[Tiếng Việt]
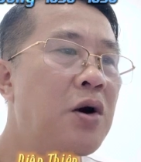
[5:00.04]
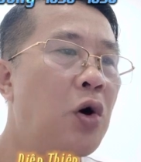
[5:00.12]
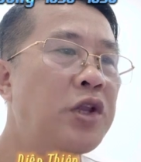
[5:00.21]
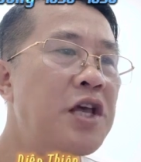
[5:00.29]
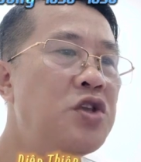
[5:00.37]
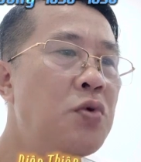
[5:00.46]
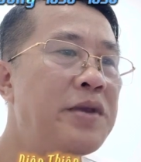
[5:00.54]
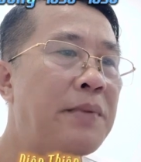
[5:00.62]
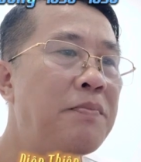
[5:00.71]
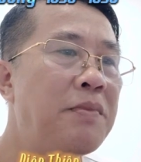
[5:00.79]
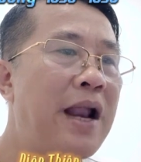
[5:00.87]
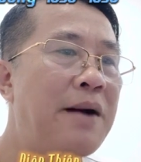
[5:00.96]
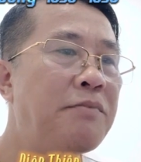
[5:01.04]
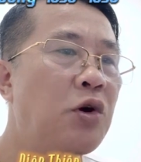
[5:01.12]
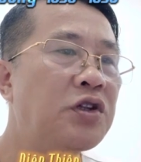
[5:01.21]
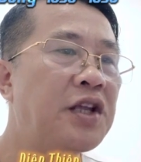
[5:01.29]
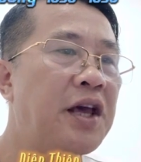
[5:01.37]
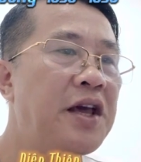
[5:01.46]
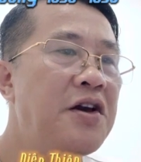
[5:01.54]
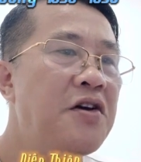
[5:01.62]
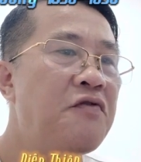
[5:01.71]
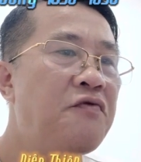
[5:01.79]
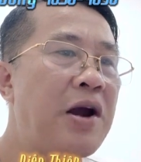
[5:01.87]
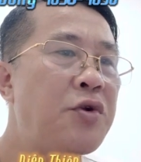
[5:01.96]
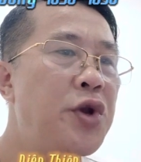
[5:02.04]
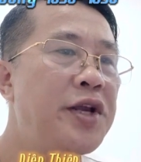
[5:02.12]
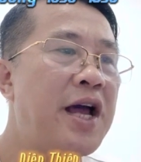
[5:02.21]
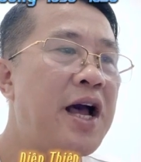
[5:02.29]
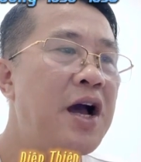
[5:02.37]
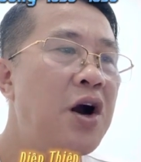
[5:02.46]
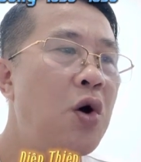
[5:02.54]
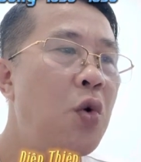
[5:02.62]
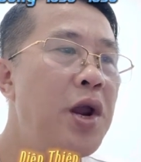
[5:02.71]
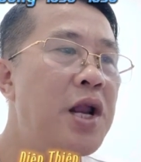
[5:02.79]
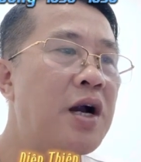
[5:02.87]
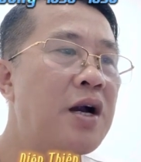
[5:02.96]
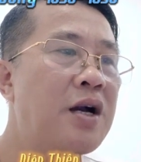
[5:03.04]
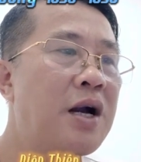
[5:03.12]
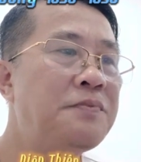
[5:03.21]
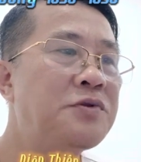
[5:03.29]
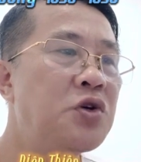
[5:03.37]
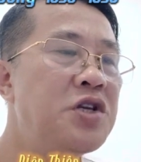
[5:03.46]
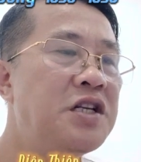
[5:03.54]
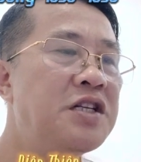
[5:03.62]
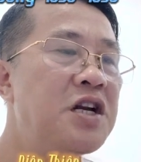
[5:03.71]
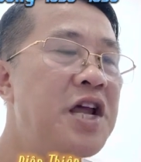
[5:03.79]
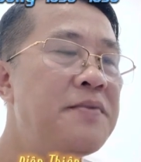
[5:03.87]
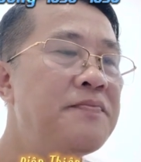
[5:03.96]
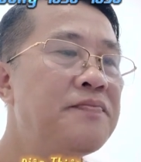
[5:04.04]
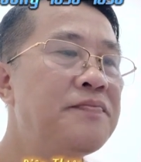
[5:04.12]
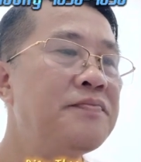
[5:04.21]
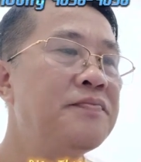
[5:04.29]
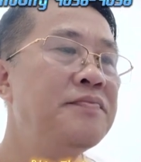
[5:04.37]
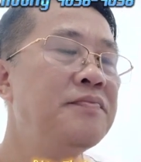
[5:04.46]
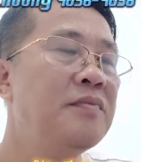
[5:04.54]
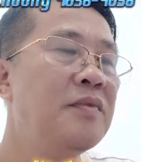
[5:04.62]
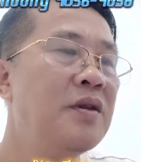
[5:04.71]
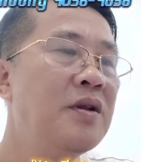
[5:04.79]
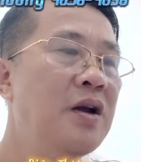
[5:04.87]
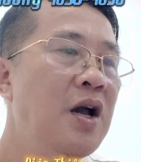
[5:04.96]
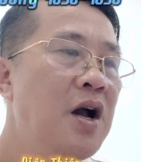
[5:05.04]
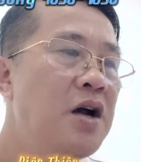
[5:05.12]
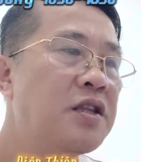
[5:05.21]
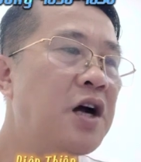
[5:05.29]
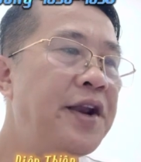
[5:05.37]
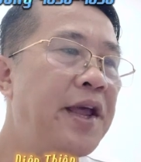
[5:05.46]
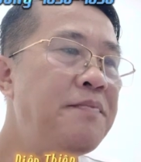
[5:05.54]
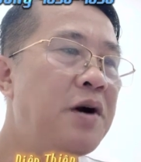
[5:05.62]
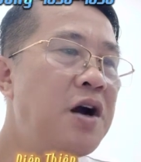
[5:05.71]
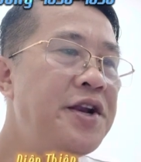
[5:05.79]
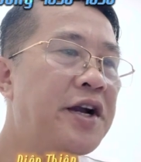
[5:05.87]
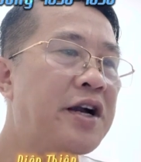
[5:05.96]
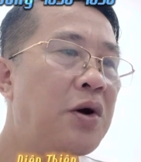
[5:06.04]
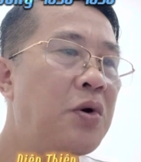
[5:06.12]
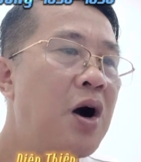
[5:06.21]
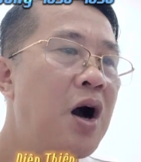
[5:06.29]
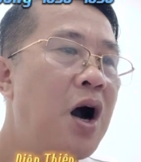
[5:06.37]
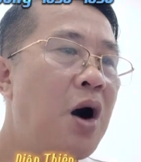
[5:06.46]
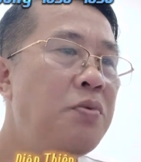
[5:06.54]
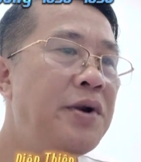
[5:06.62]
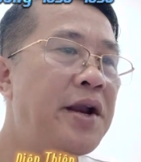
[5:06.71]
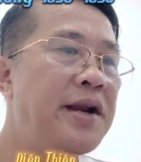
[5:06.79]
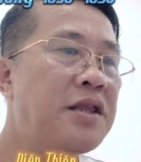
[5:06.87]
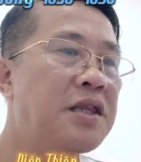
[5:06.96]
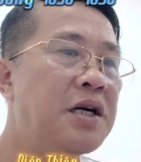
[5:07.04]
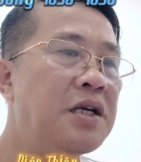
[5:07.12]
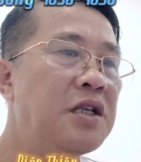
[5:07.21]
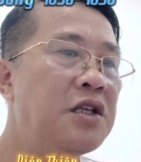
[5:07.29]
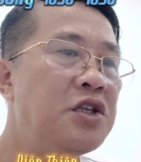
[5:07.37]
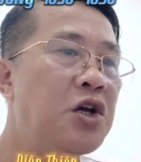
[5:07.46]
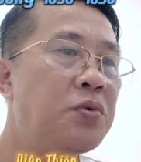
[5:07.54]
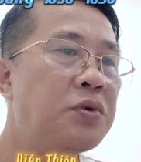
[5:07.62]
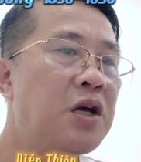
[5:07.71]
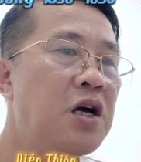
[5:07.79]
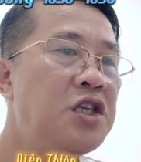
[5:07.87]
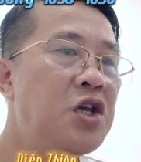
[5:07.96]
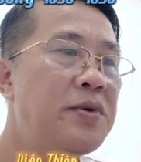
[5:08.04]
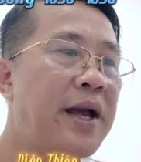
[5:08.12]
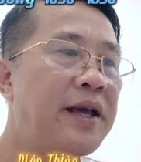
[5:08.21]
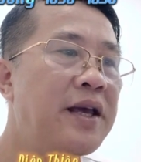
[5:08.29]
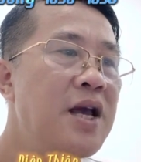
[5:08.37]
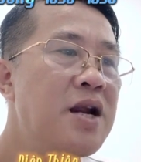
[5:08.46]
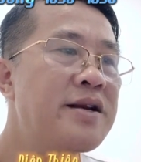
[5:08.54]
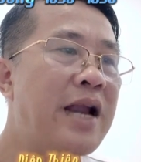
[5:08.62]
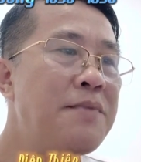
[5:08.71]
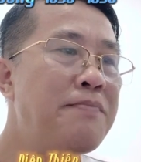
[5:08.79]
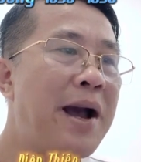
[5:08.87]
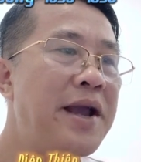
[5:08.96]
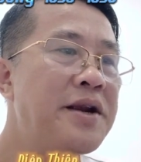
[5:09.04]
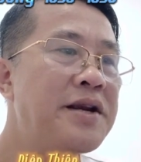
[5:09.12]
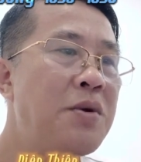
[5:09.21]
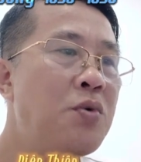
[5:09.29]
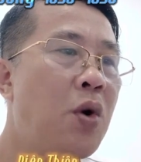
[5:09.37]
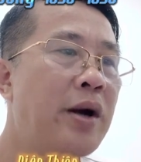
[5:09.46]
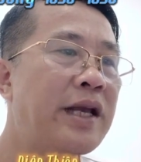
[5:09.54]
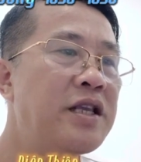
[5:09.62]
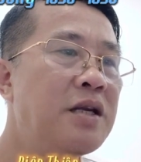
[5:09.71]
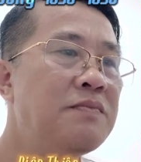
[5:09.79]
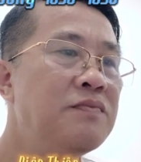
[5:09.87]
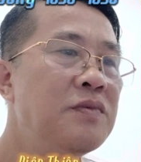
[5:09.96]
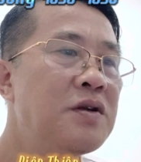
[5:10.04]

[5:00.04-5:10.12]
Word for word: cũng có thể dung nhập làm một thể, phát huy ra quy lực cấp số nhân trở lên. Thời điểm ở địa cầu, ông liền đã từng dùng tới chiêu này đánh bại Đông Hoàng Thái Nhất,